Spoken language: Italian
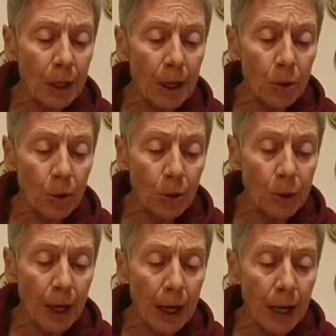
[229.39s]

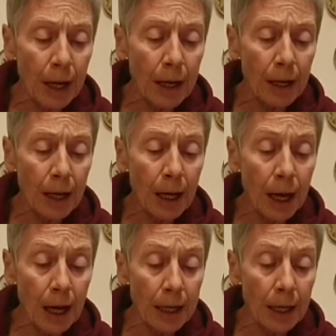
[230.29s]
Leucotea,
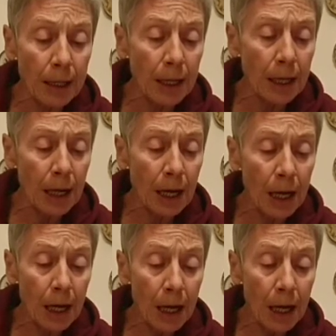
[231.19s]
Callianira,